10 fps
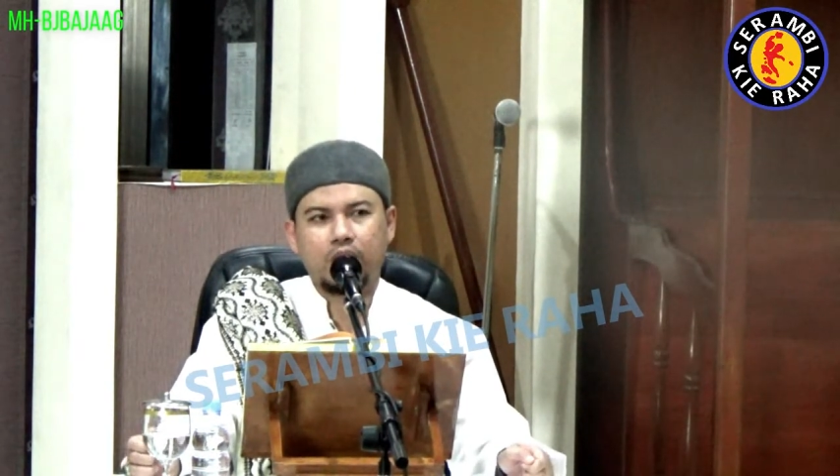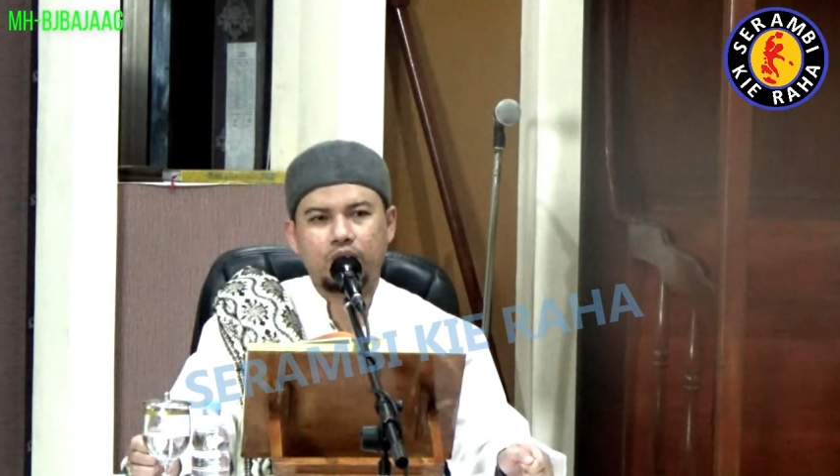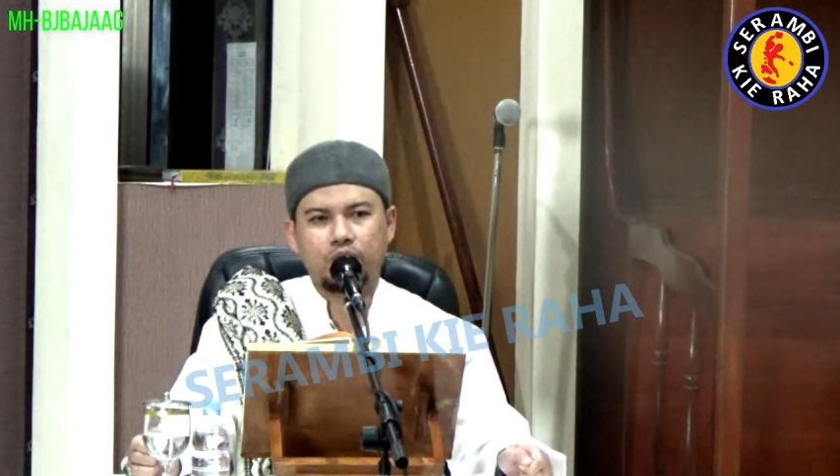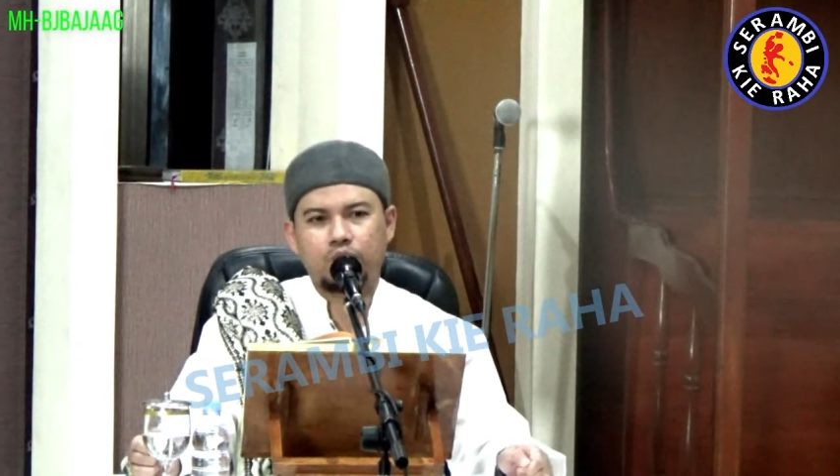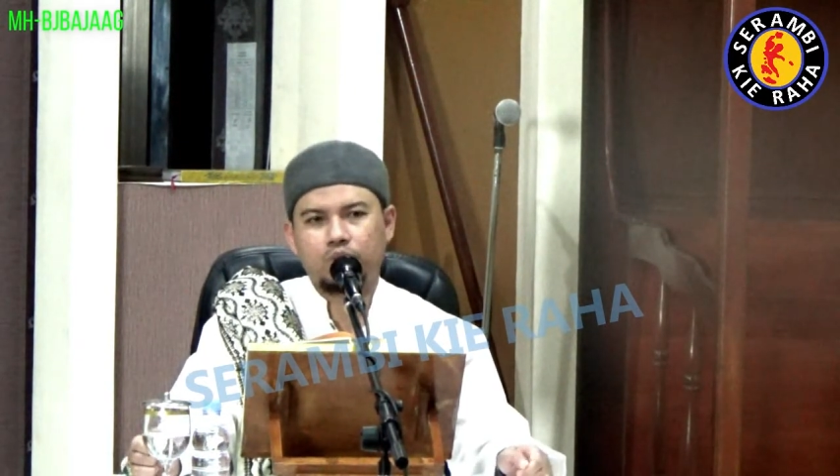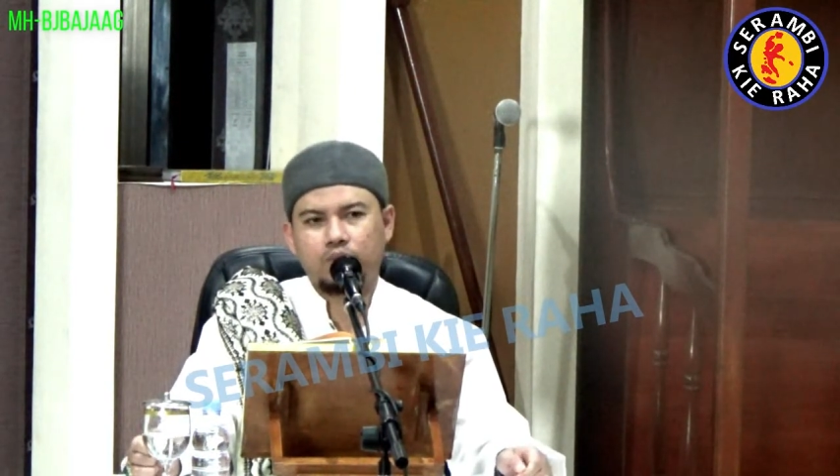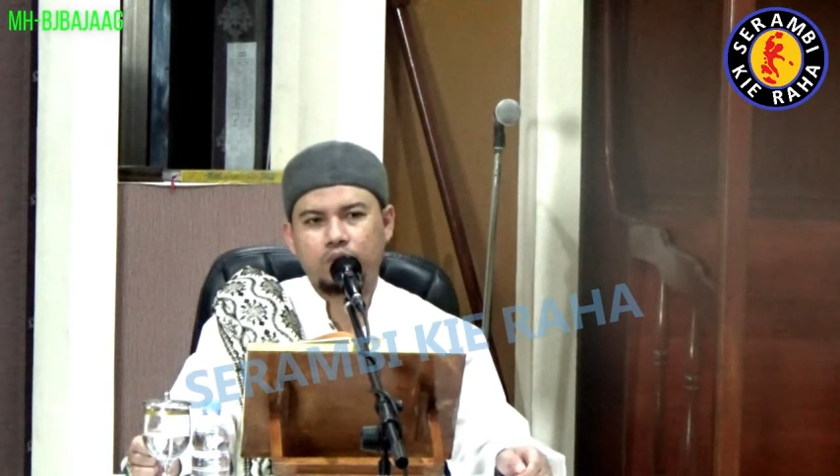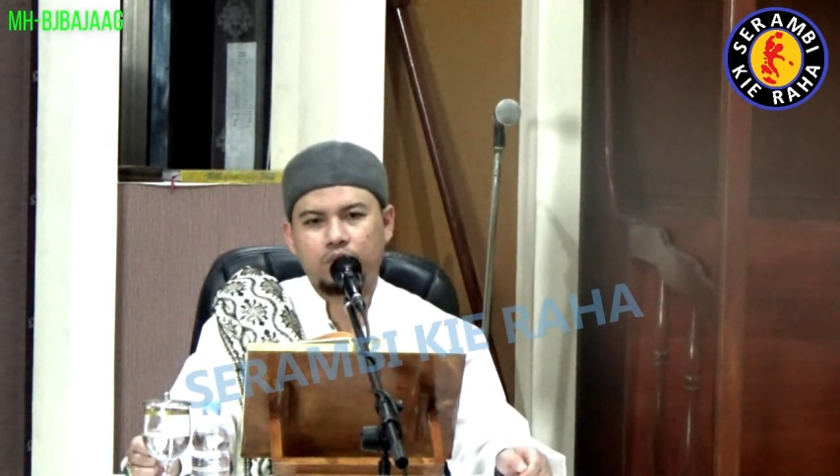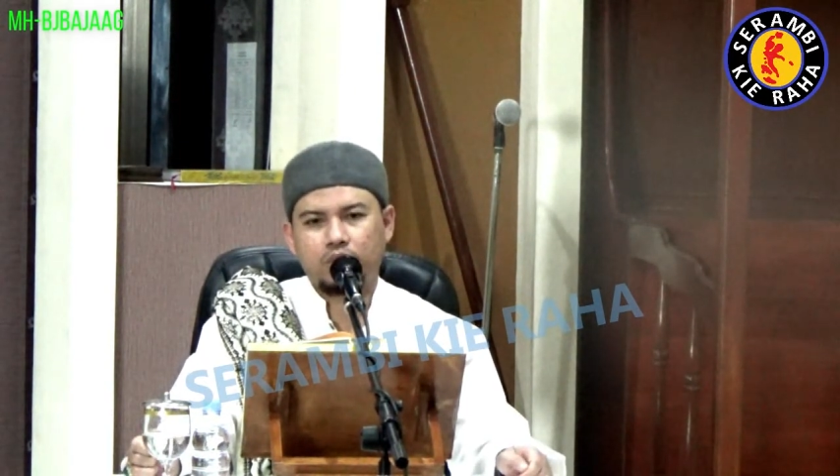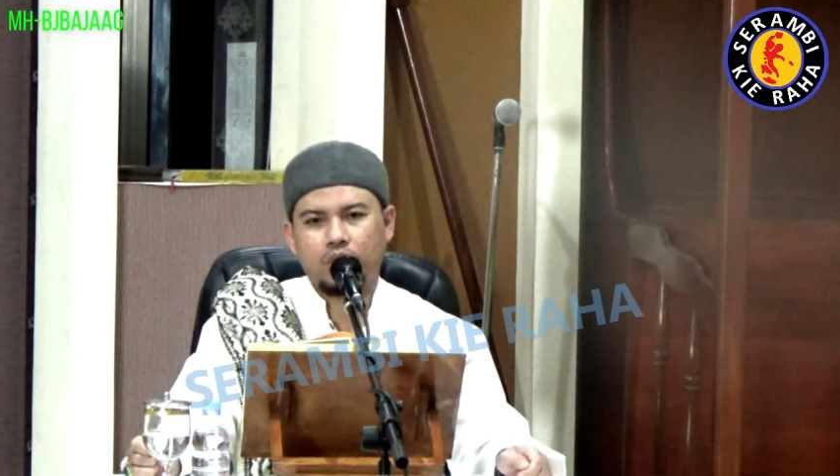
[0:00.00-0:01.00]
baju
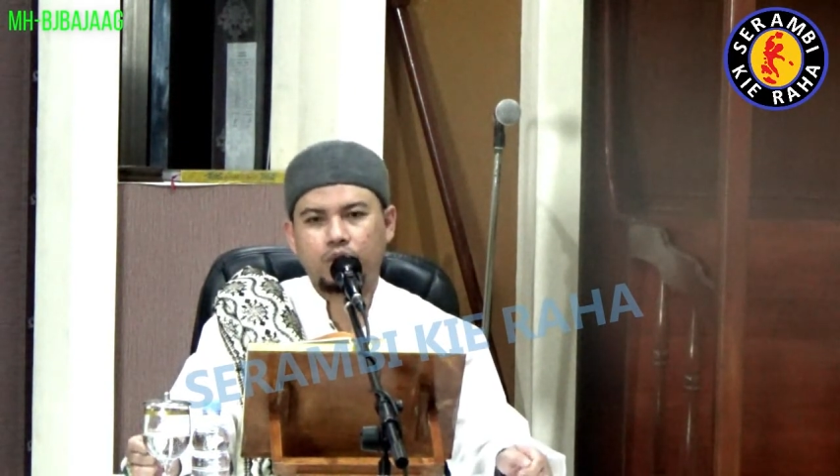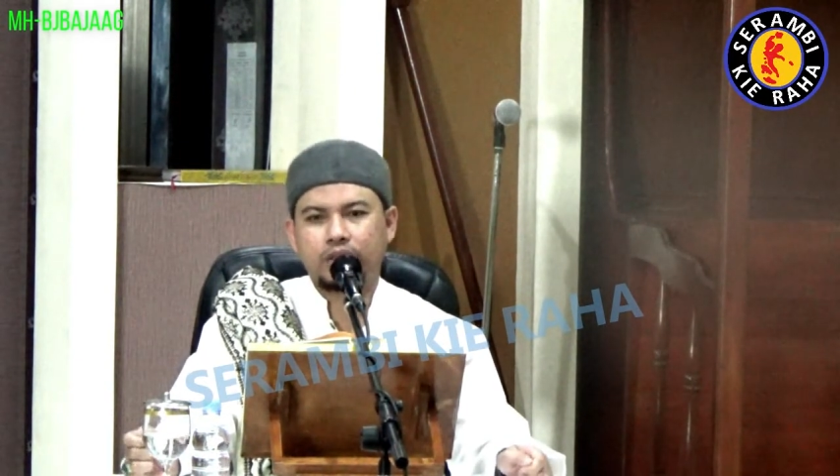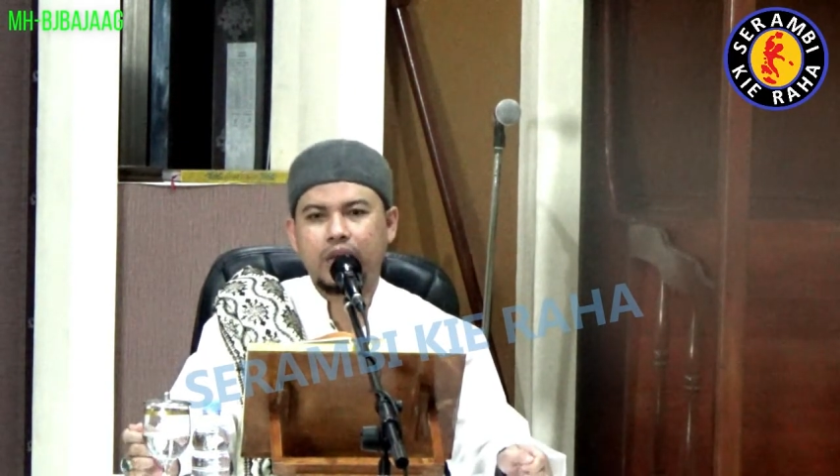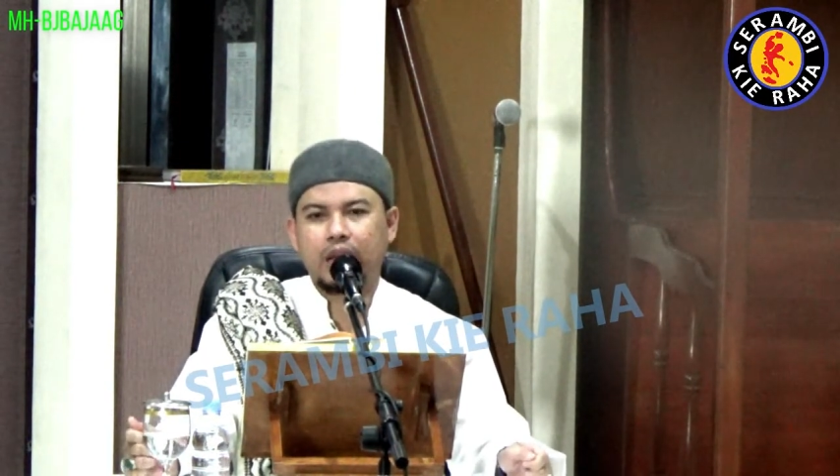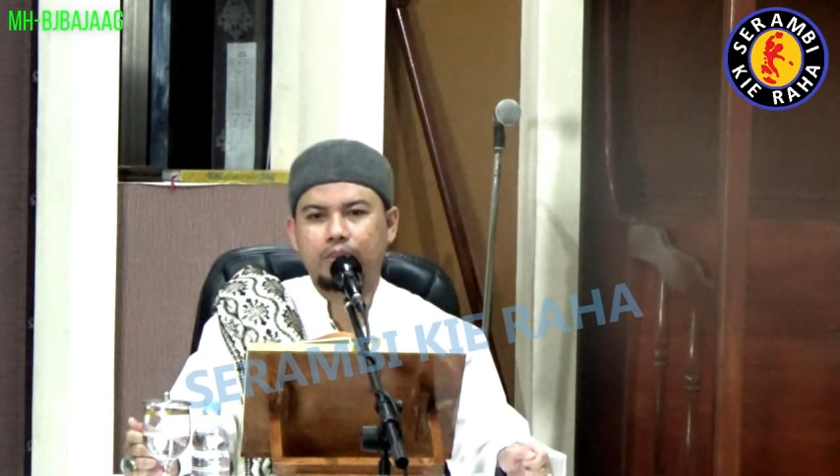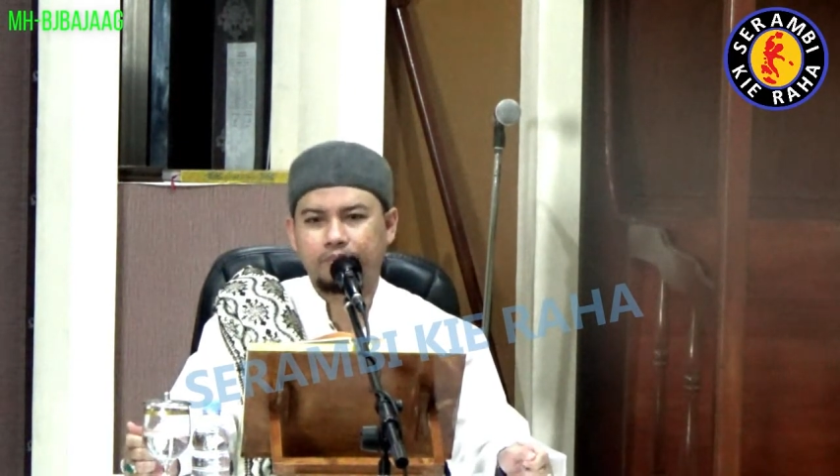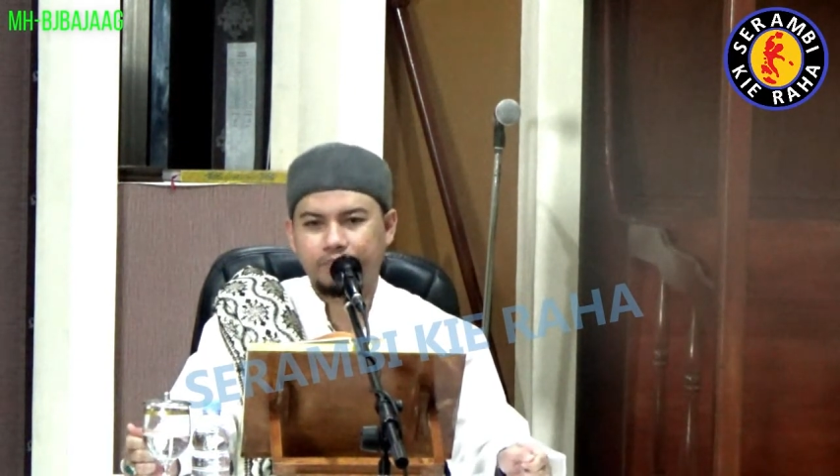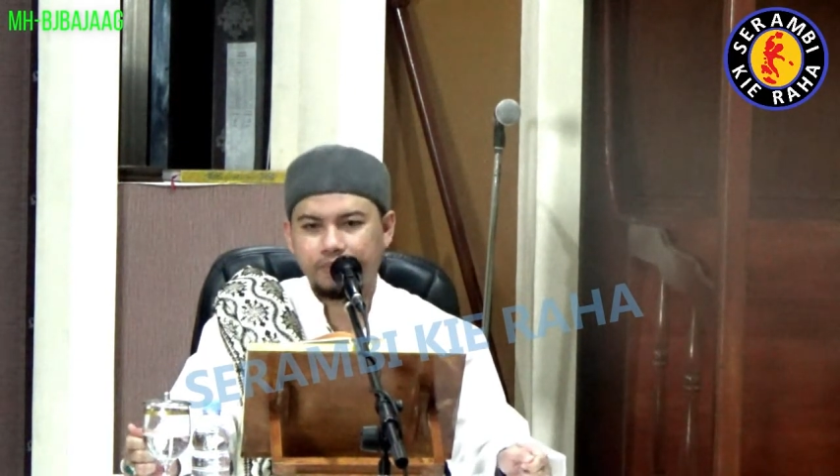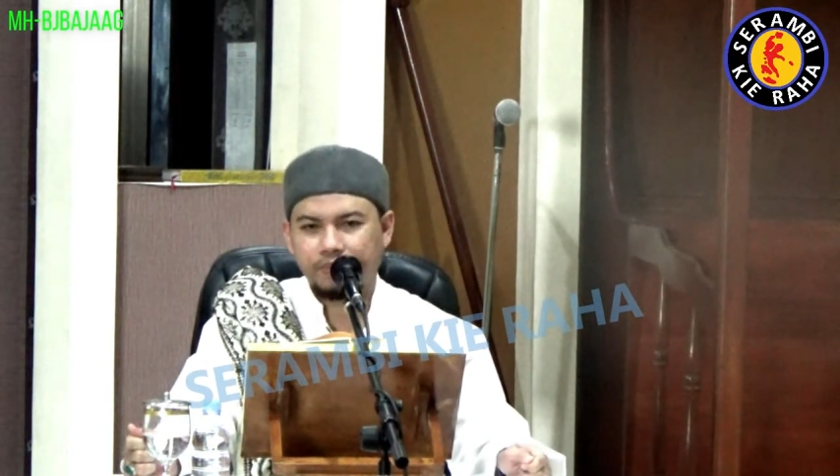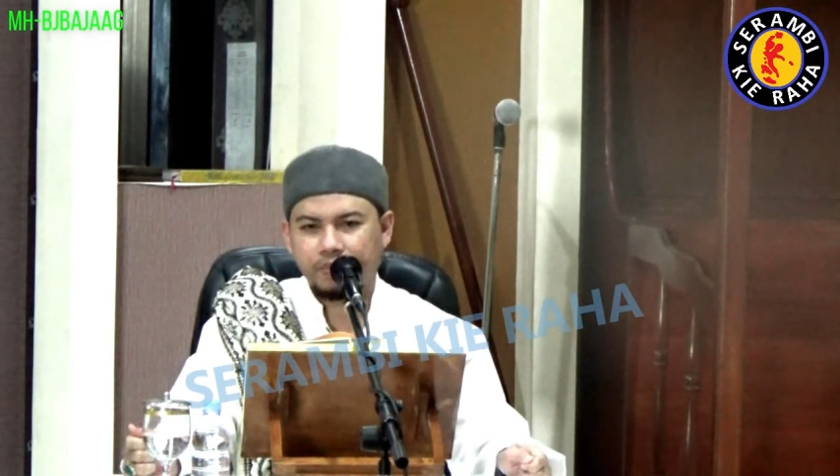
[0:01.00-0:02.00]
kos dalam